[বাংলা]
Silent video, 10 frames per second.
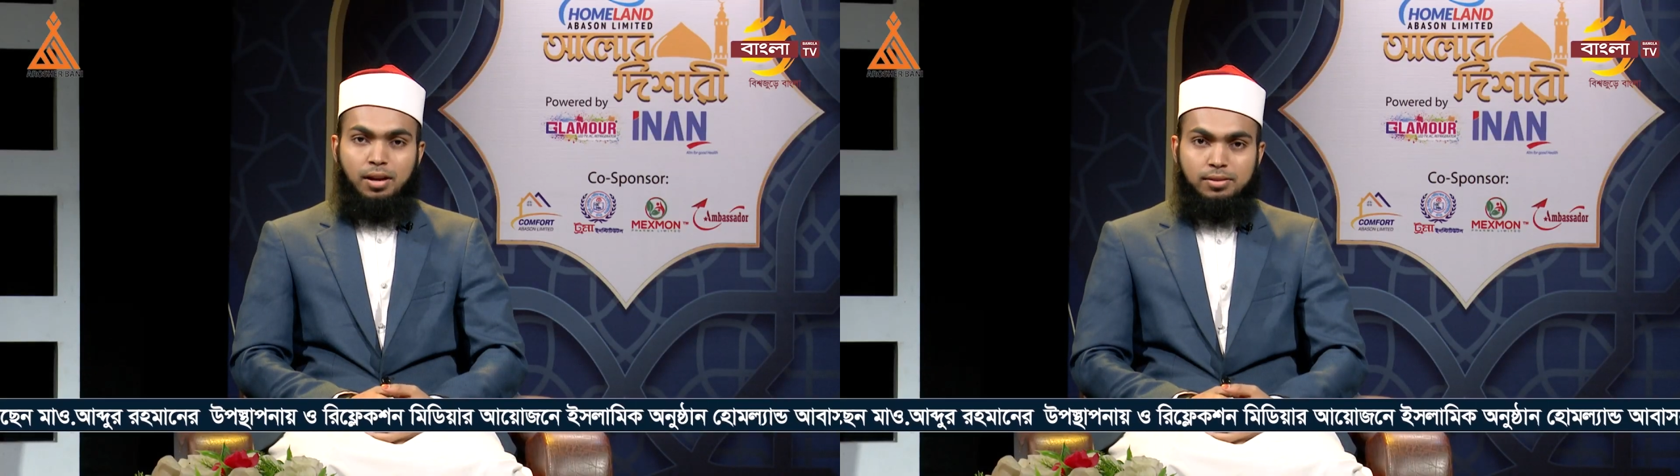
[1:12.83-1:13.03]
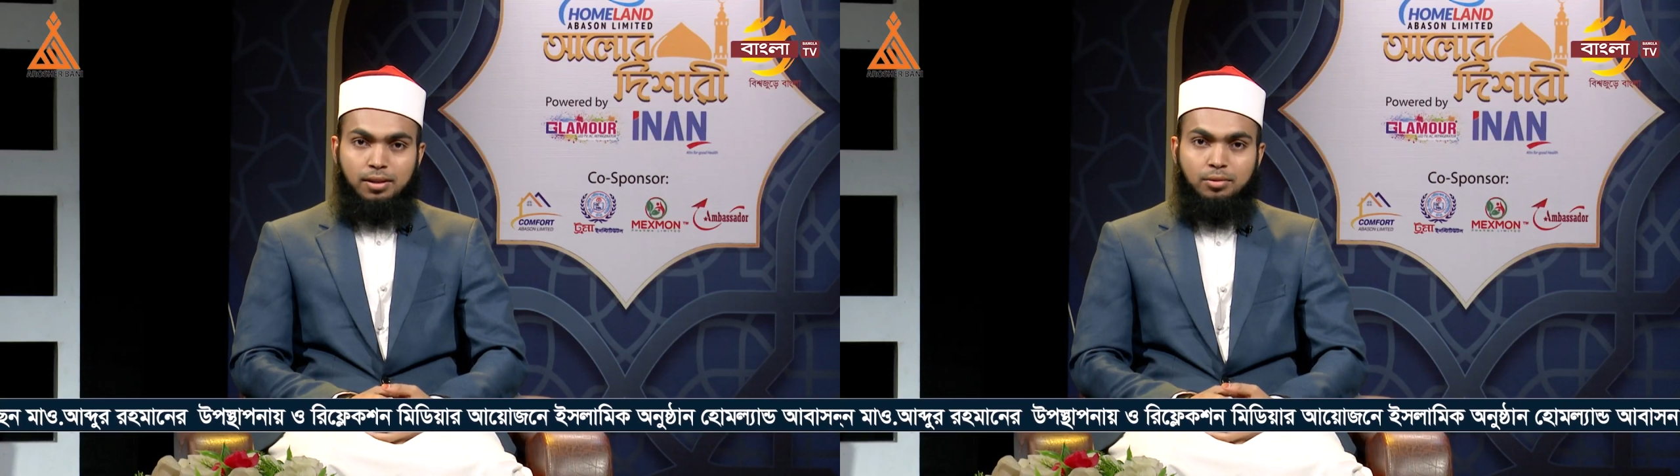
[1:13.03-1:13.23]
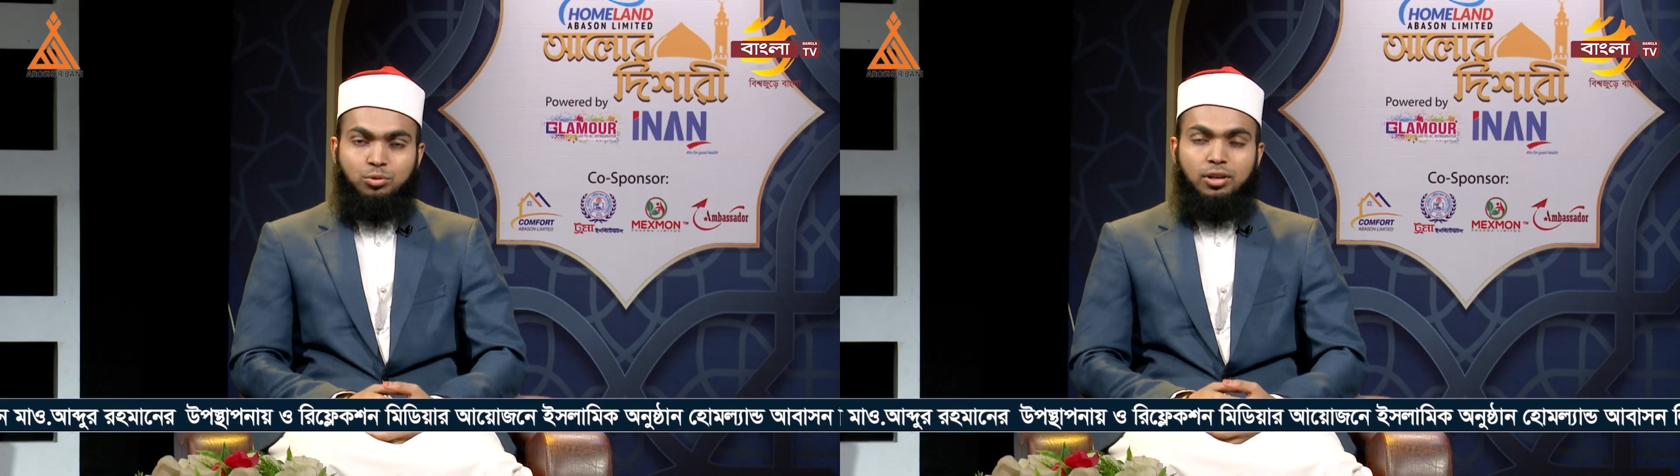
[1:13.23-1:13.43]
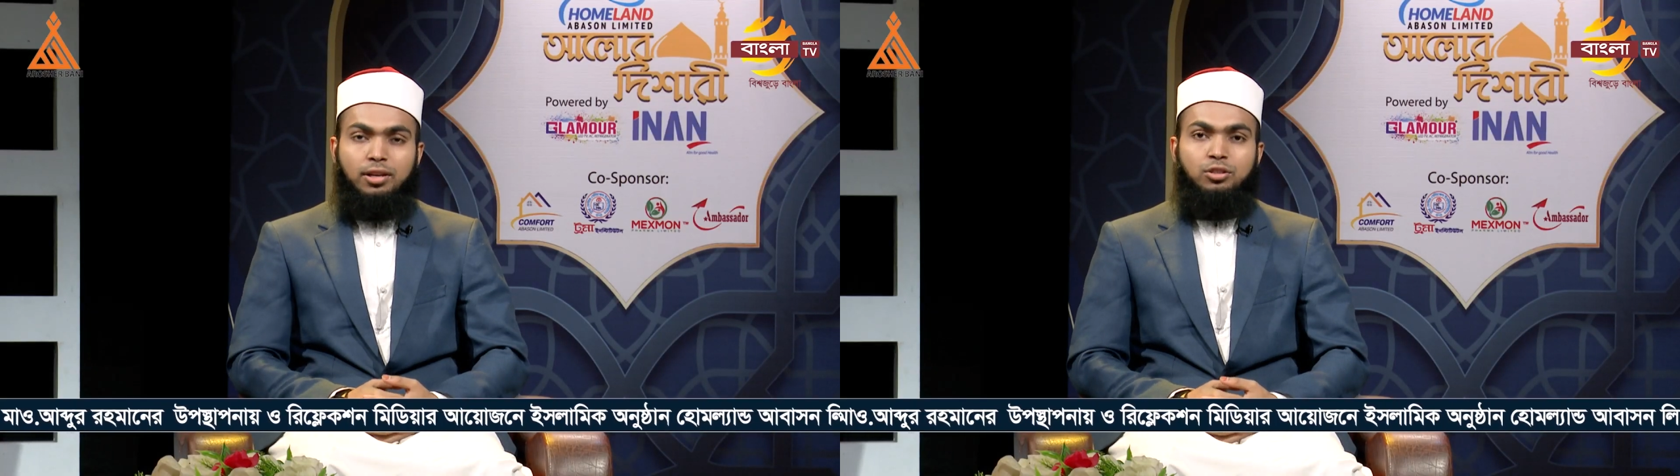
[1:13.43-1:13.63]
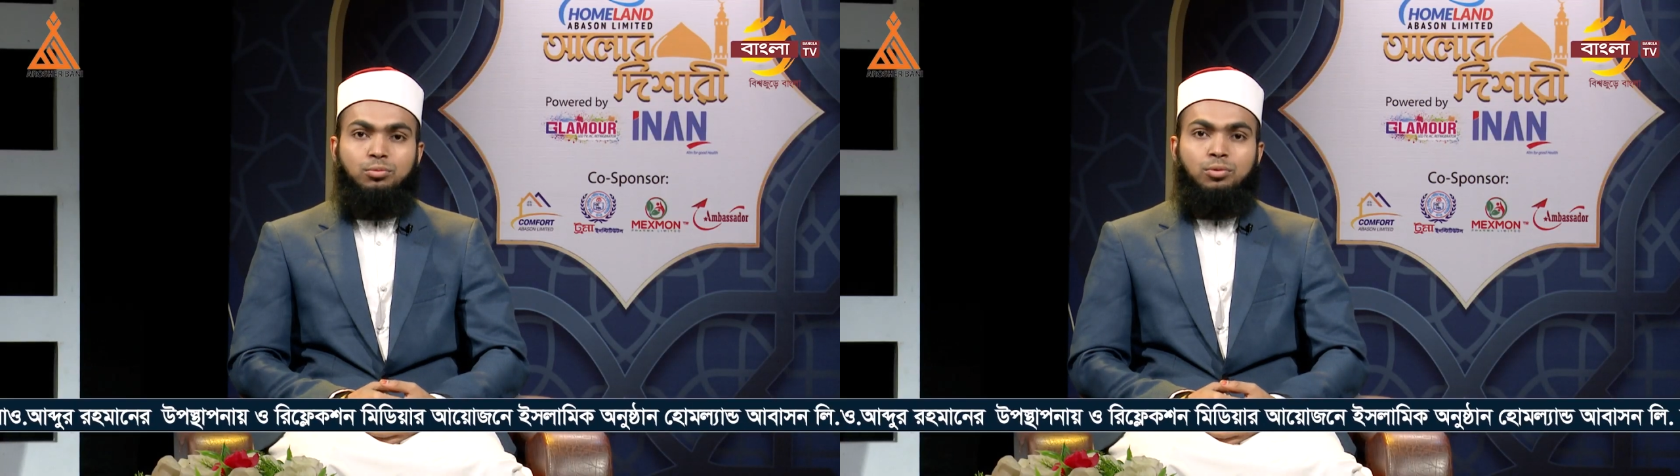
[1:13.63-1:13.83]
আসসালামু
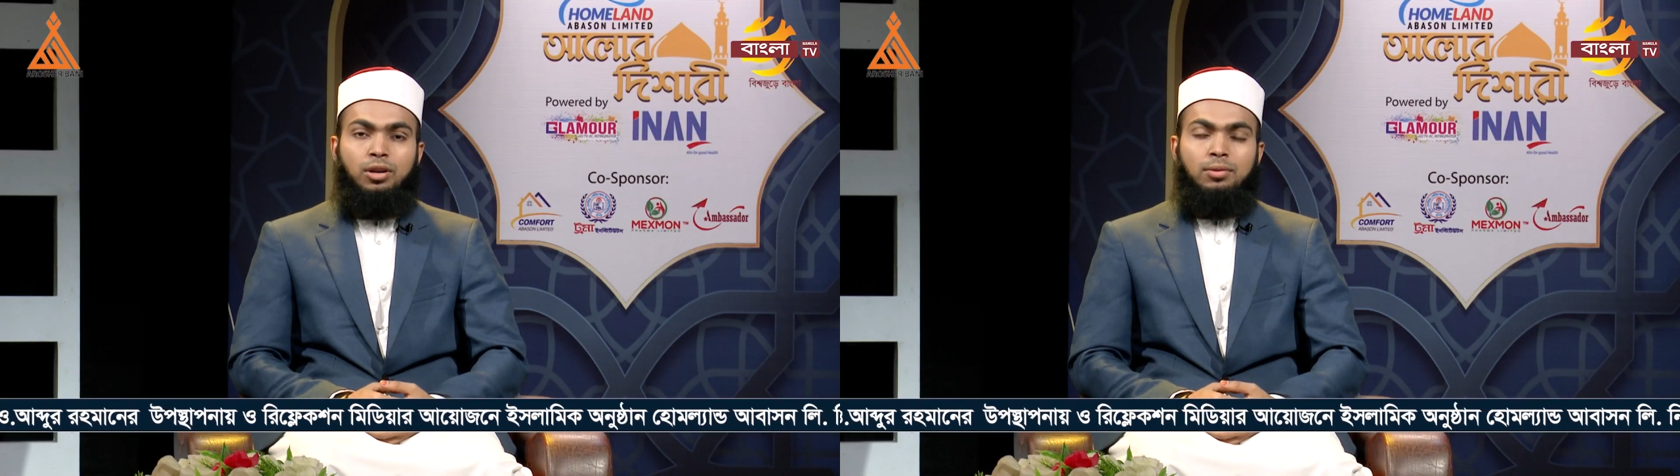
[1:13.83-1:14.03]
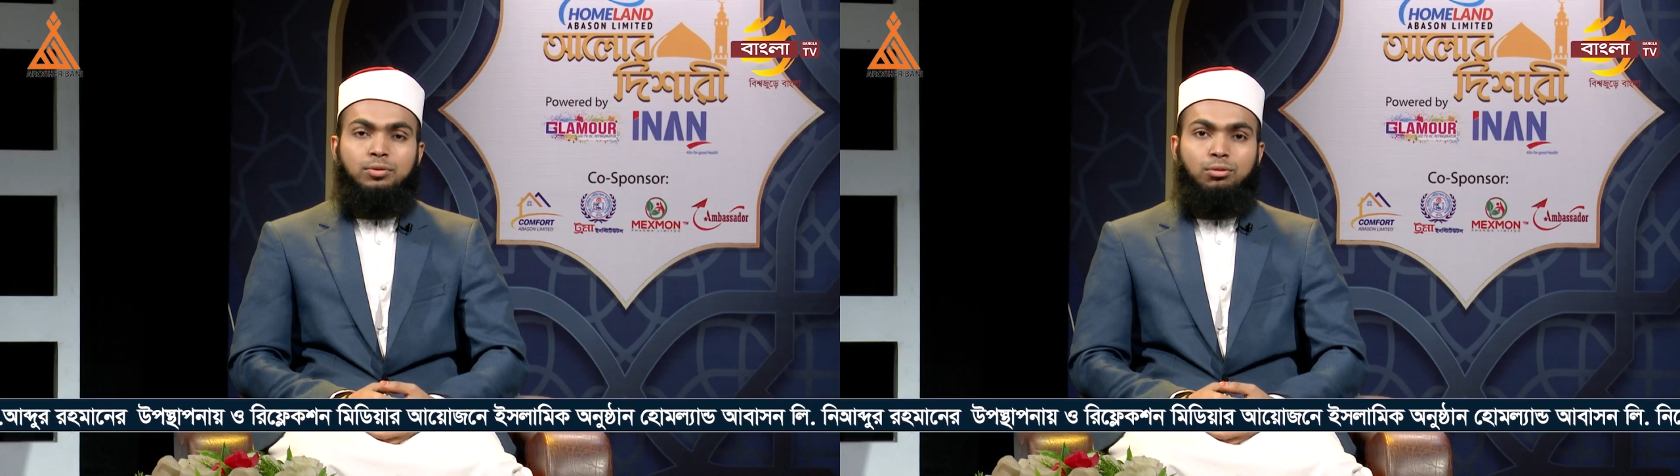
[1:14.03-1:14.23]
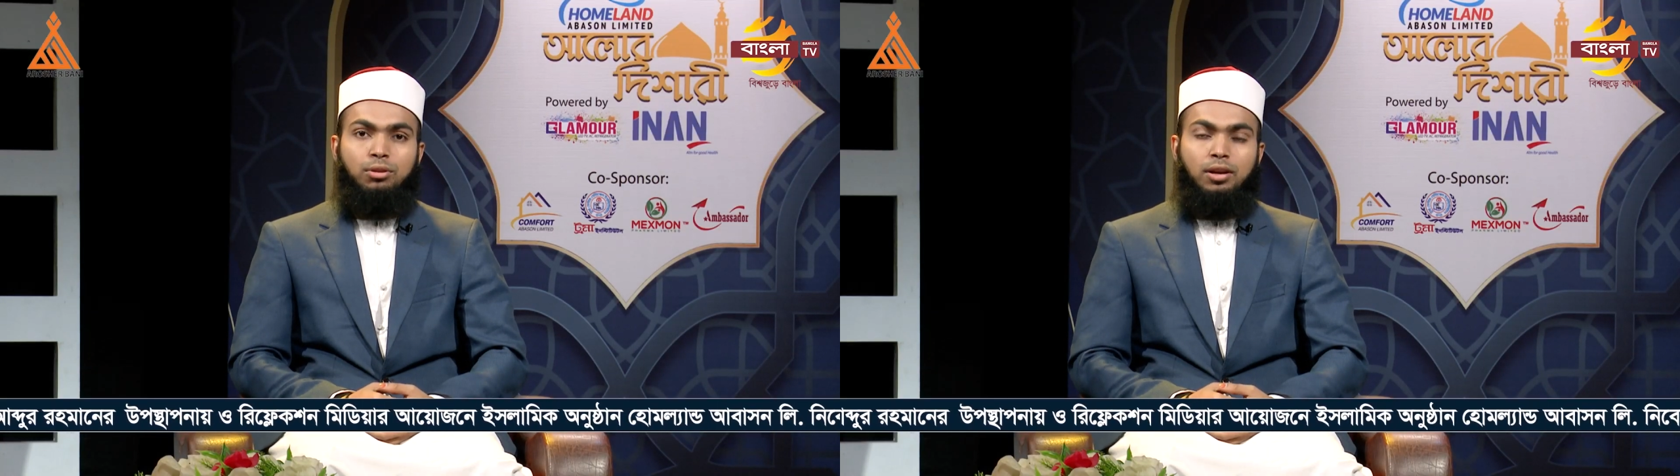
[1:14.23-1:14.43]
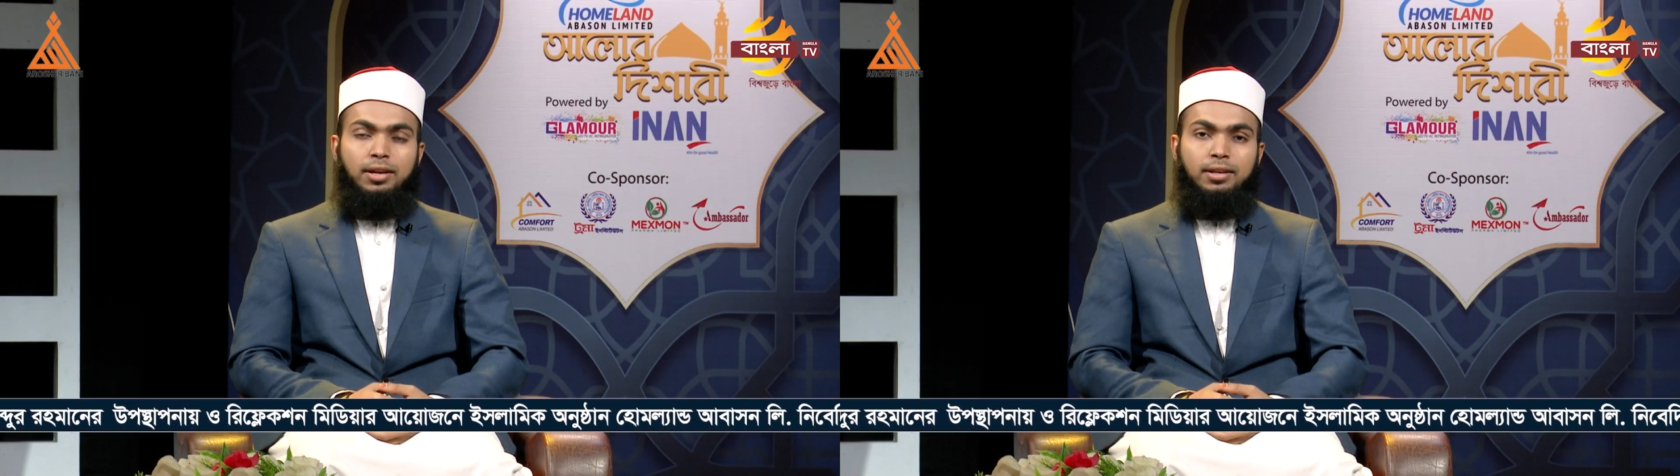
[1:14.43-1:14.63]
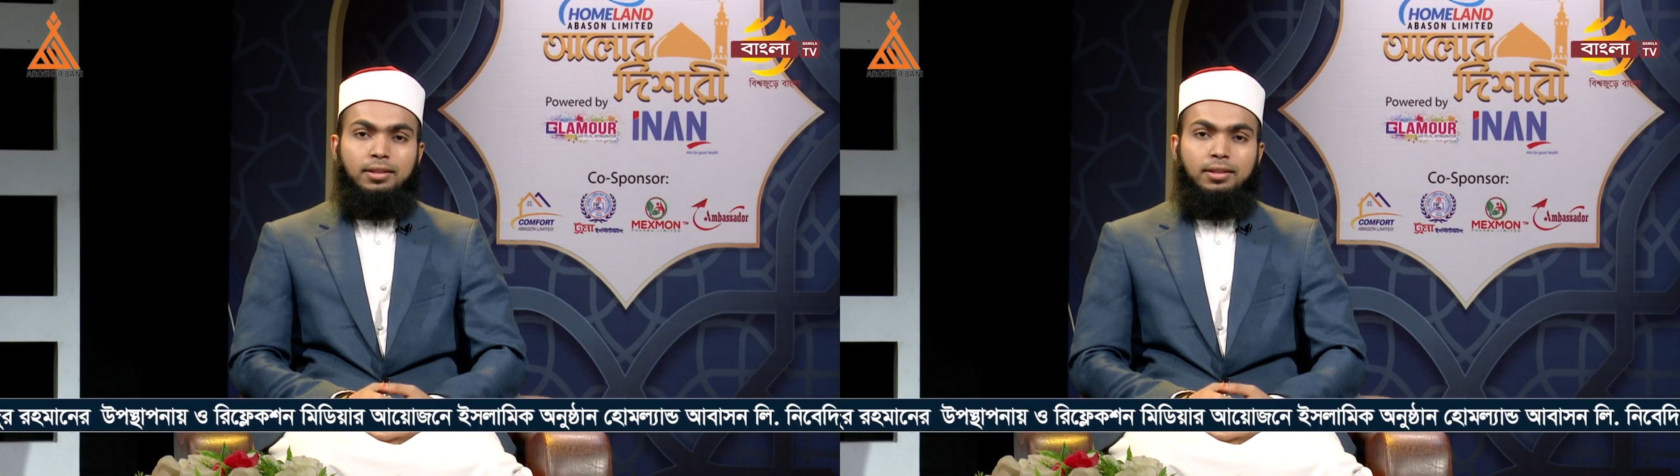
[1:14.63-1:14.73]
আলাইকুম রহমতুল্লাহ